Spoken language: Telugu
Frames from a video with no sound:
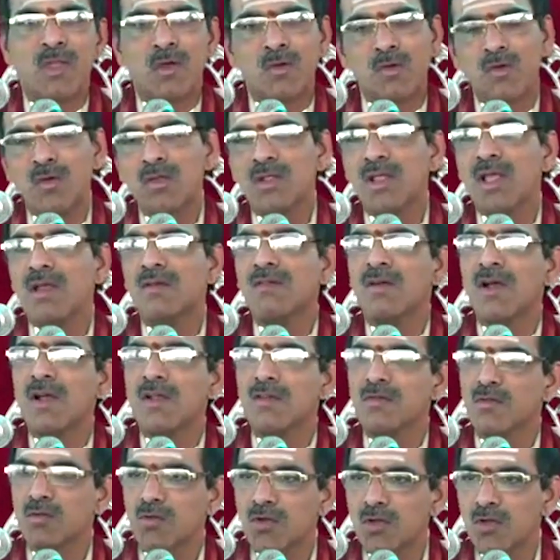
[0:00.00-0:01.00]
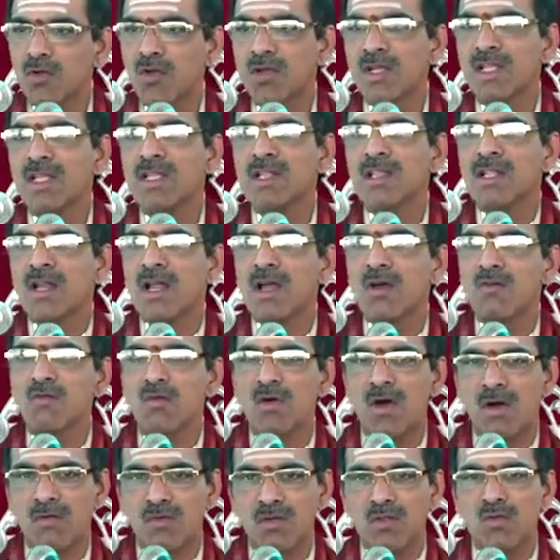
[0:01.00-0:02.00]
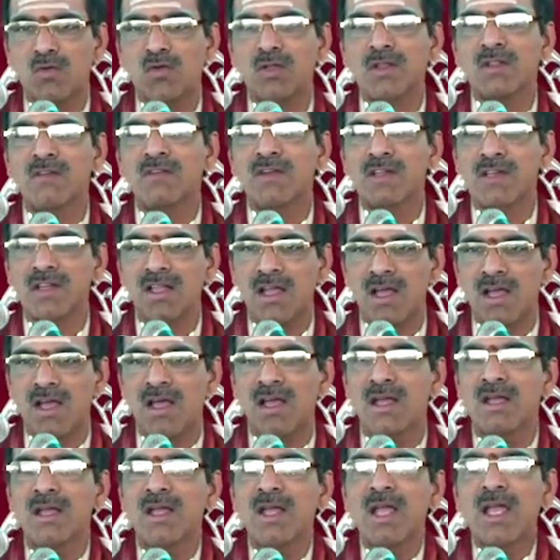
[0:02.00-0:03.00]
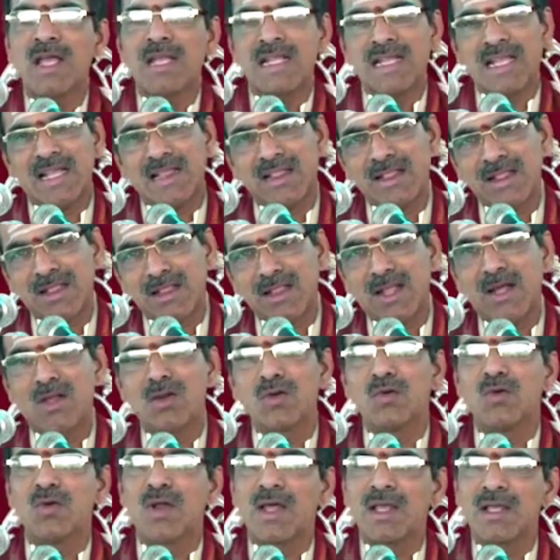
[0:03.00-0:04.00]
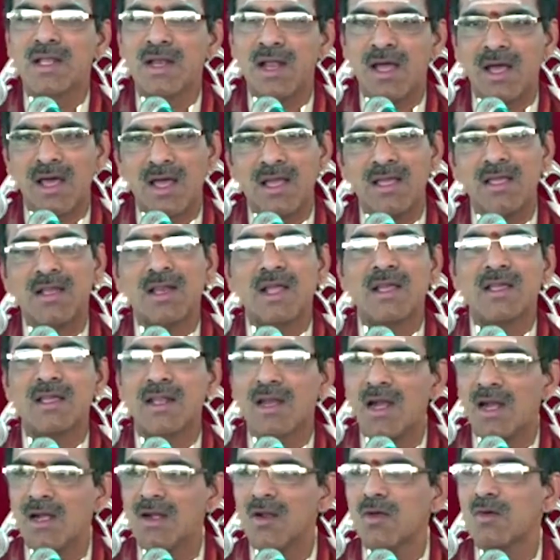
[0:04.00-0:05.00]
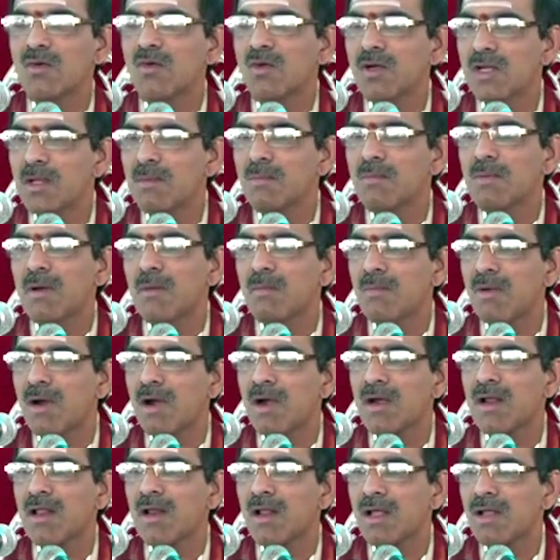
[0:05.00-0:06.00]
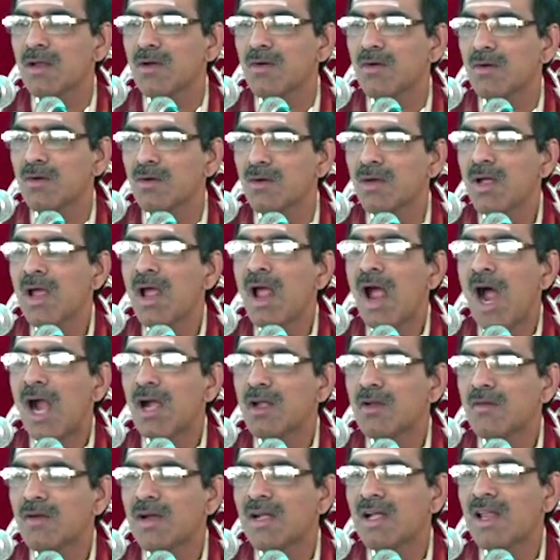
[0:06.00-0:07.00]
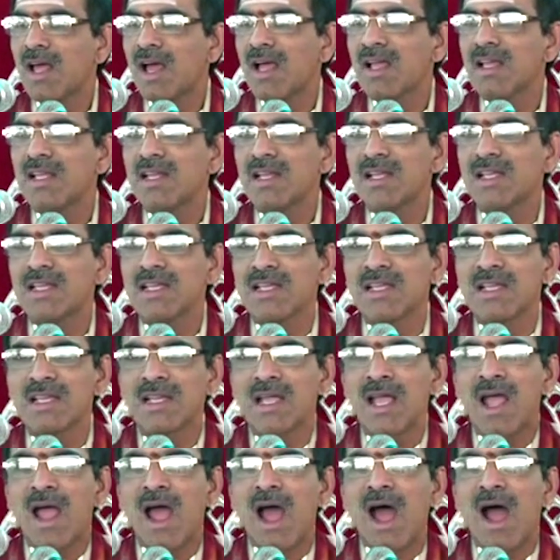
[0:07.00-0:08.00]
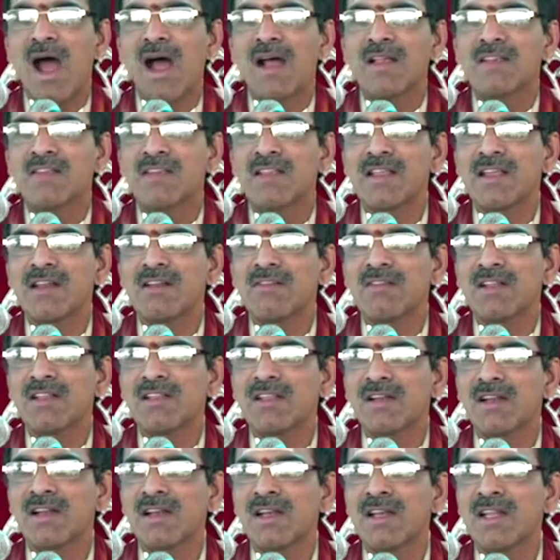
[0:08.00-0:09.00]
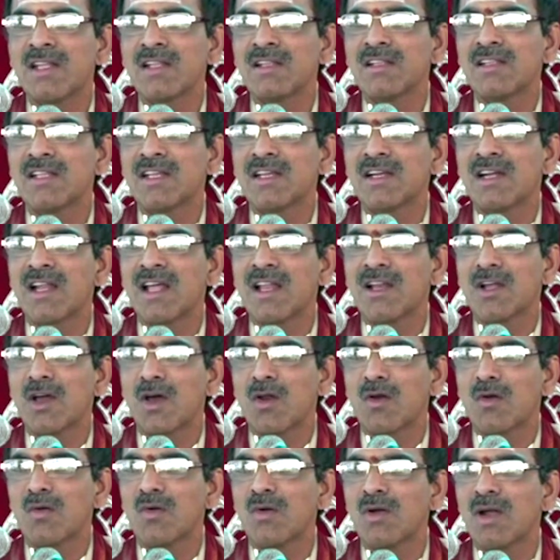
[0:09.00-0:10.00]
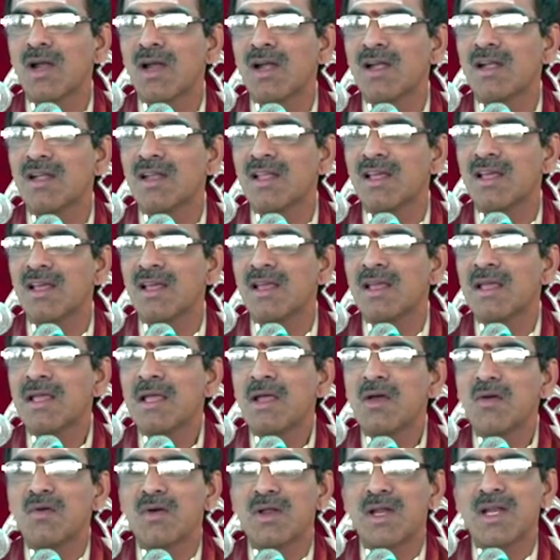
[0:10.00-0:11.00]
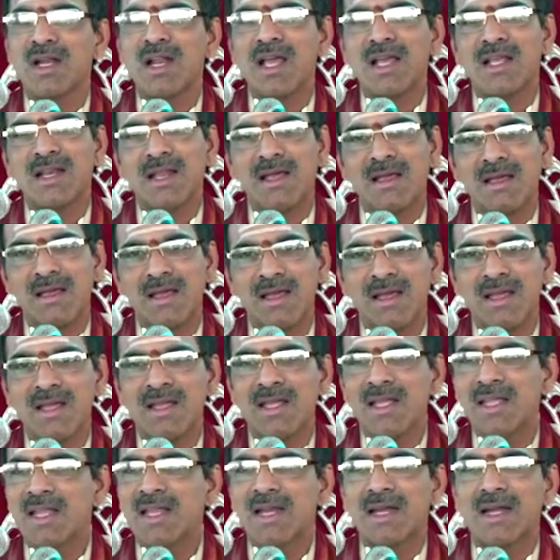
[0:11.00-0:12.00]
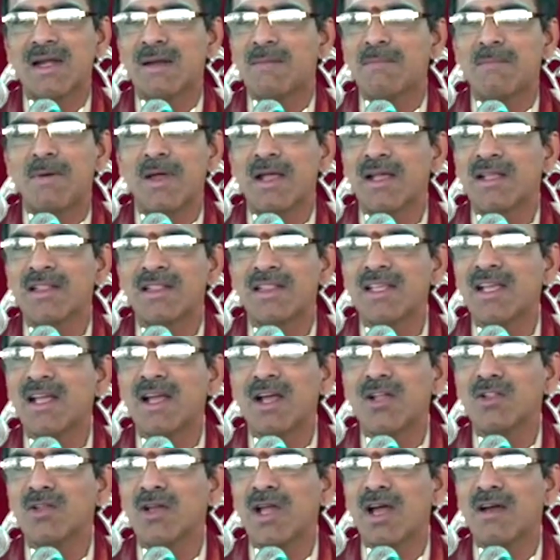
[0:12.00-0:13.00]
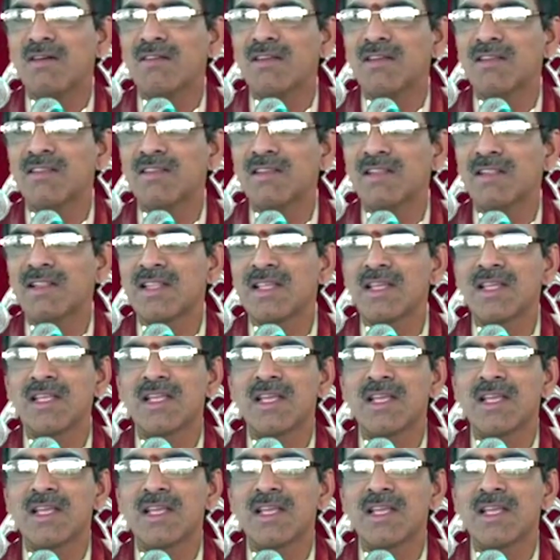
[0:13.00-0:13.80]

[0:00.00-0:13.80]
గురుదేవ సుఖయోగీంద్ర ఓ అవధూతవర్య ఎంత అల్లుడైనా ఆయన అఖిలాండ కోటి బ్రహ్మాండ నాయకుడు అటువంటి ఆయనకి ఆశీర్వచనం నేను చేయడానికి అర్హుణ్ణి అంటే ఒరే నాయన ఇక్కడ భక్తి కాదు కావలసింది